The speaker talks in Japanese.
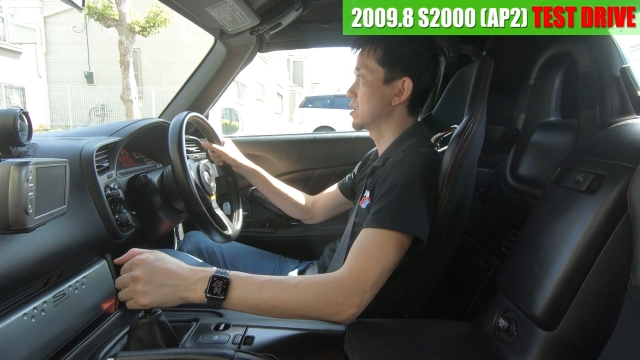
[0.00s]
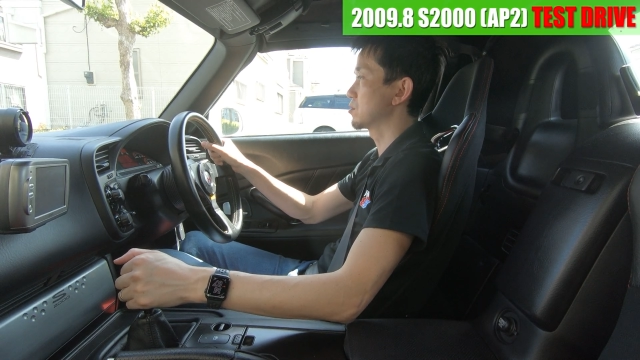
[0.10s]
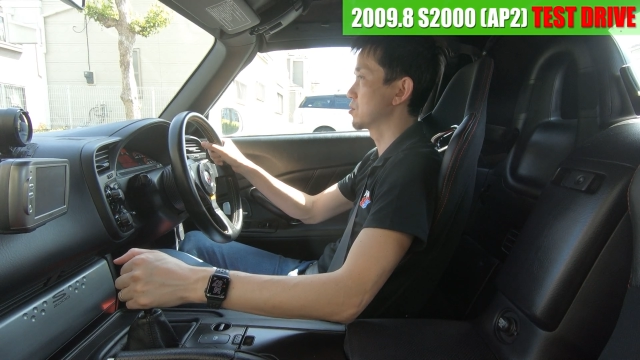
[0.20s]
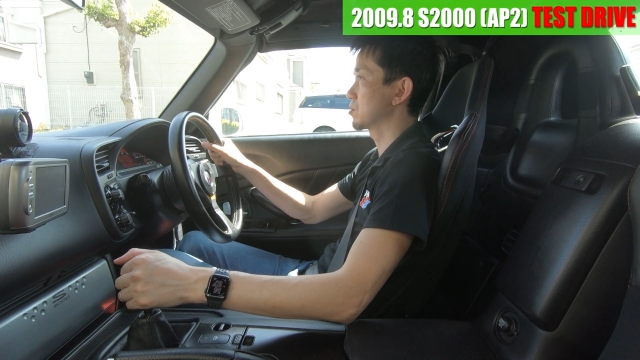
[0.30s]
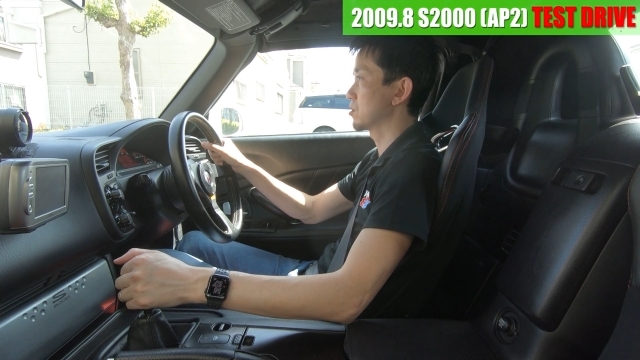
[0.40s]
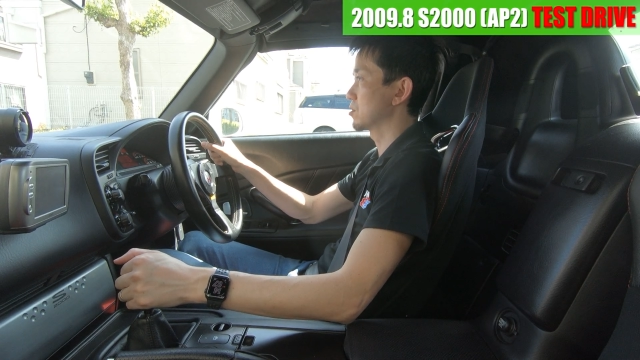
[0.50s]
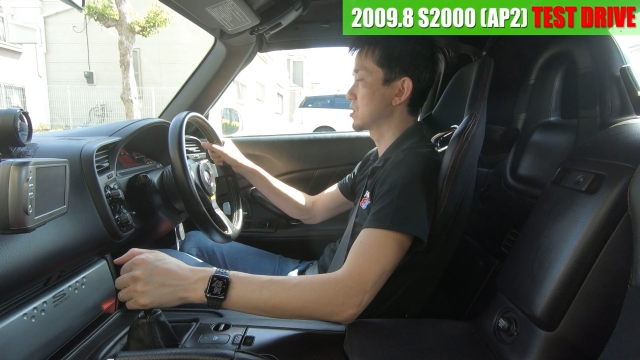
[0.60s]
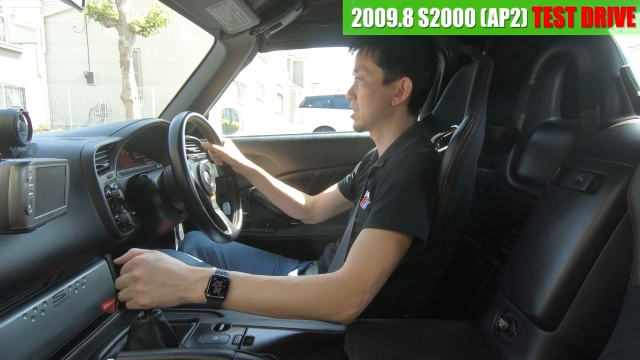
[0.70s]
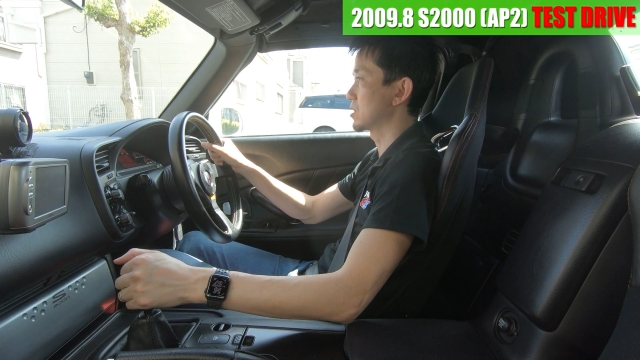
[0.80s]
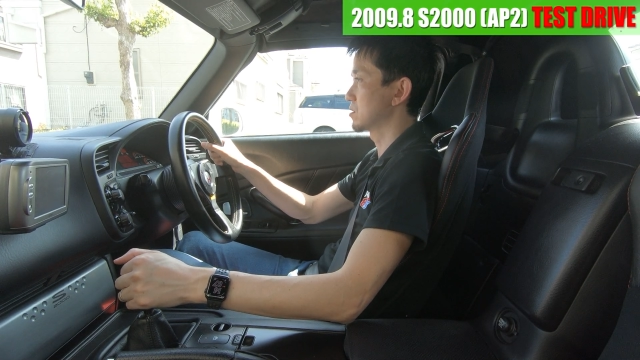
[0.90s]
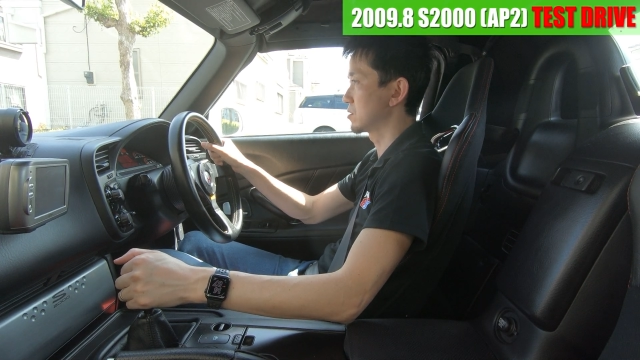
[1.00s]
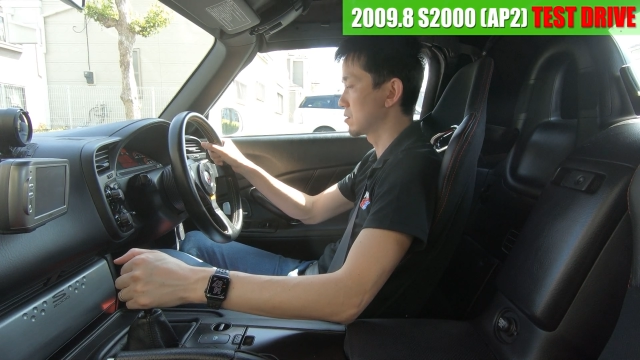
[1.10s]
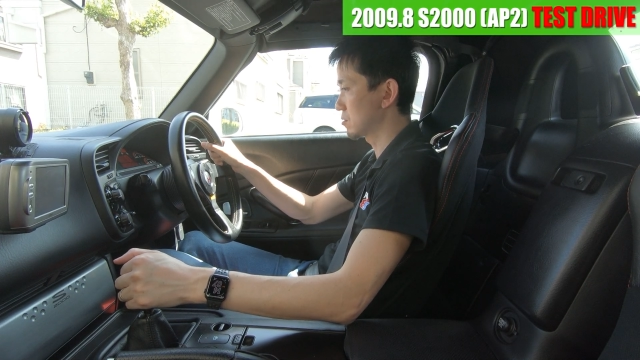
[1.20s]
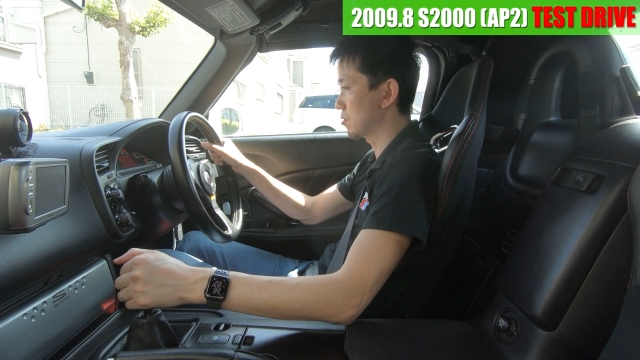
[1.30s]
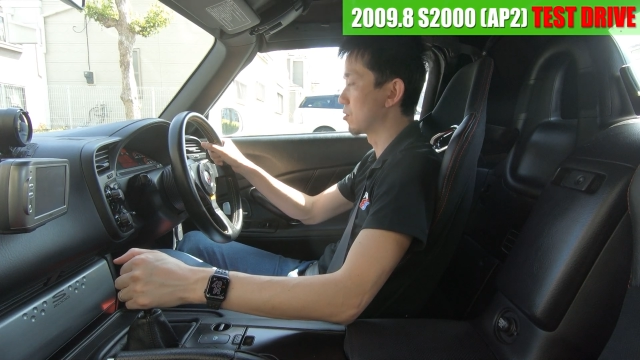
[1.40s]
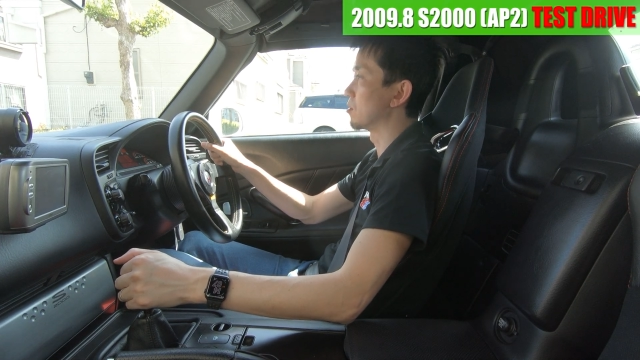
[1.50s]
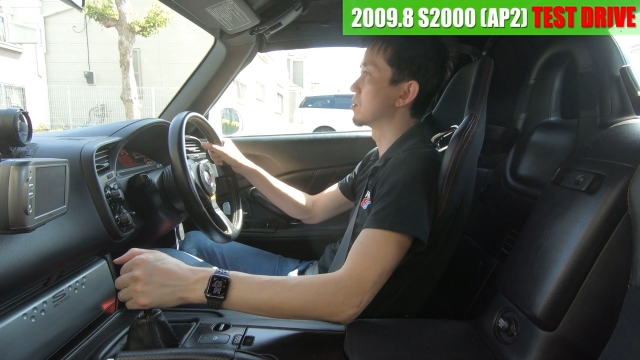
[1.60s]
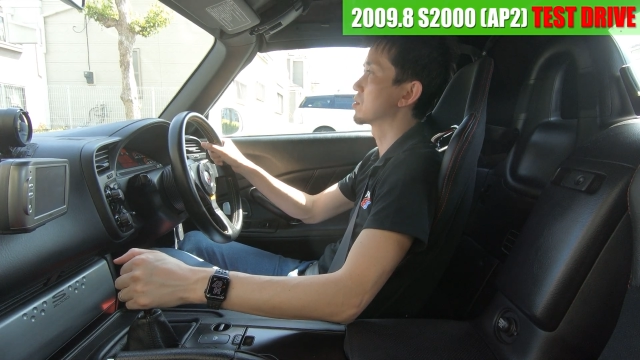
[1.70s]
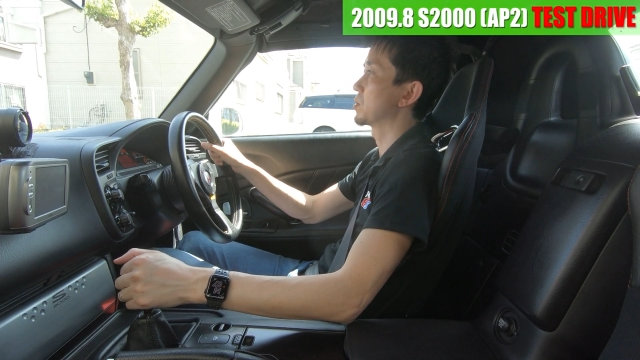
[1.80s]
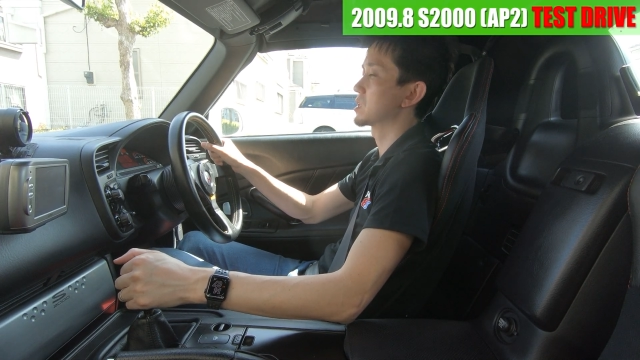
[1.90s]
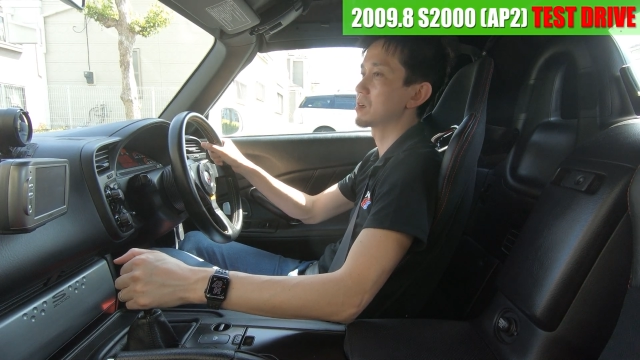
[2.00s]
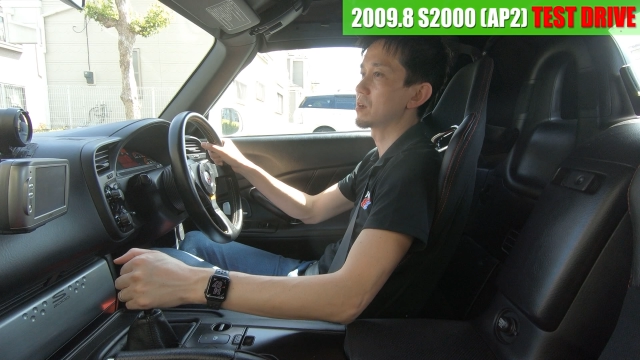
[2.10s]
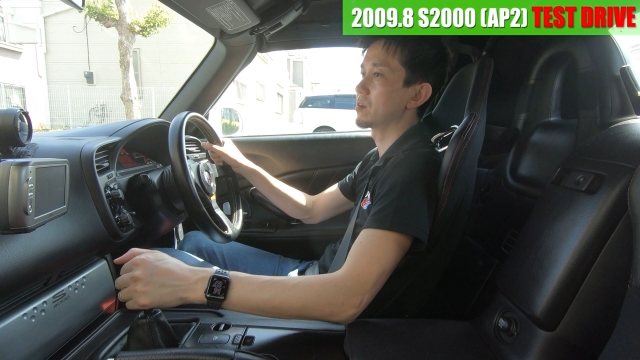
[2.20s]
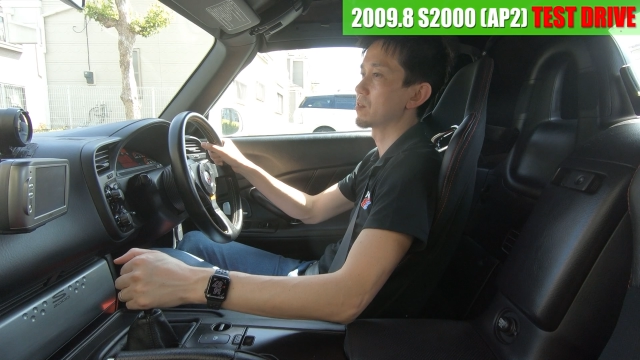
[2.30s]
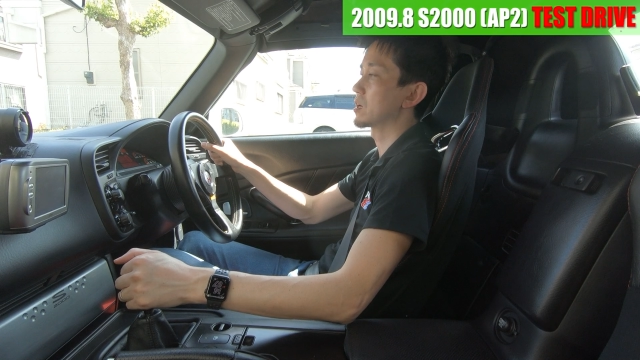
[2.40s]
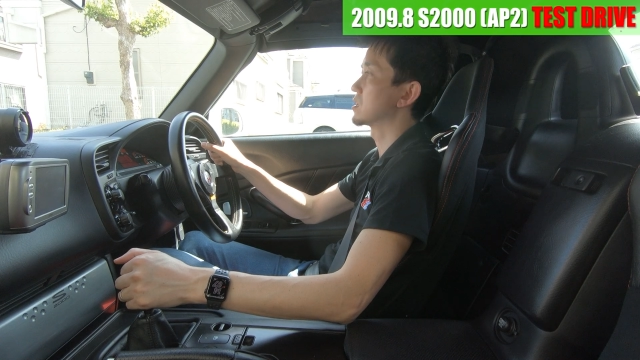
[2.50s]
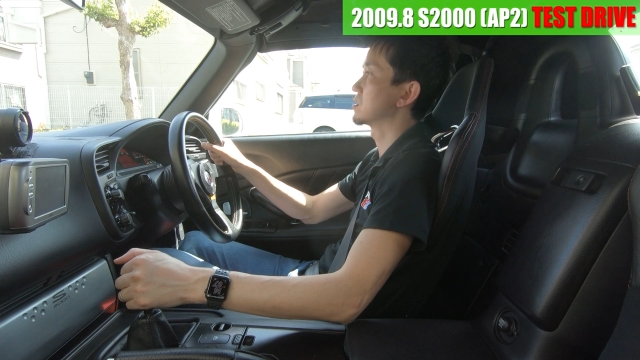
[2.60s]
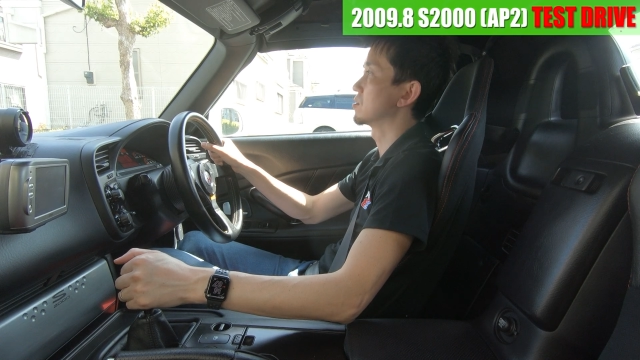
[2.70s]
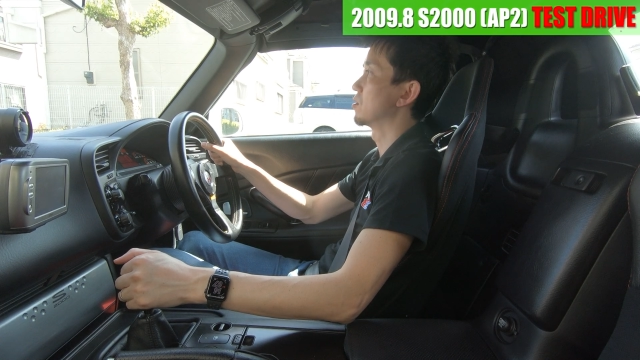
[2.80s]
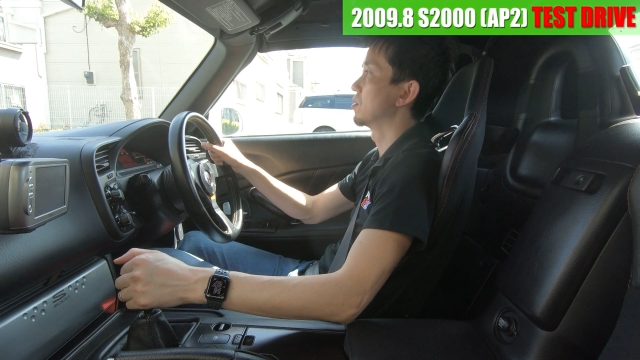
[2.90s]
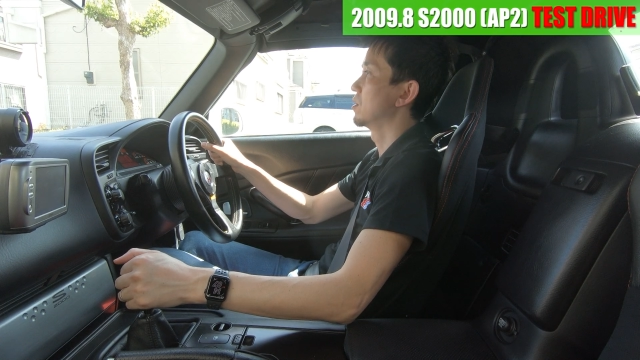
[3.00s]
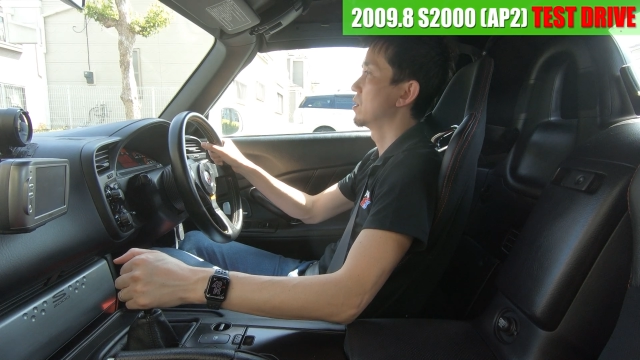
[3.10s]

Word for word: 足をちょっと乗せたらスッとこう止まってくれるような感じの、